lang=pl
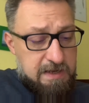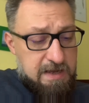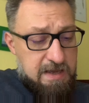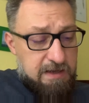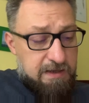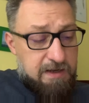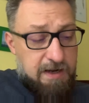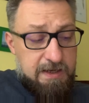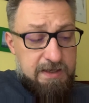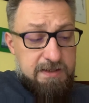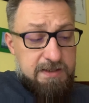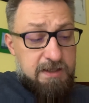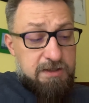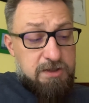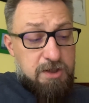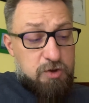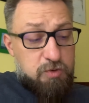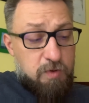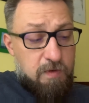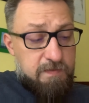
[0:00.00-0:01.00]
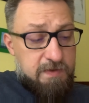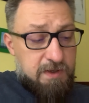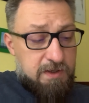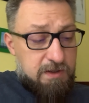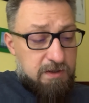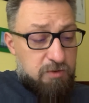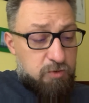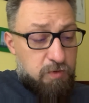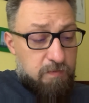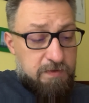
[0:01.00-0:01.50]
krainę, gdzie
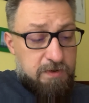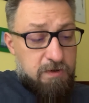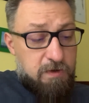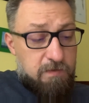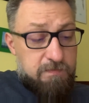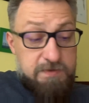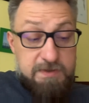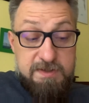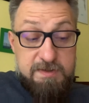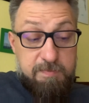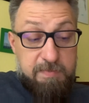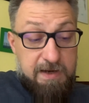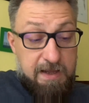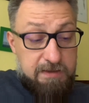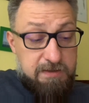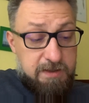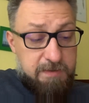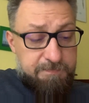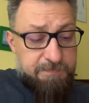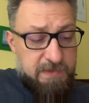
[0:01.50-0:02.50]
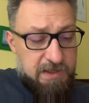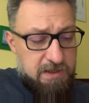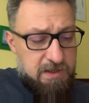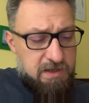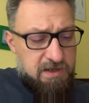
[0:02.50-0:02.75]
człowiek człowiekowi jest bratem.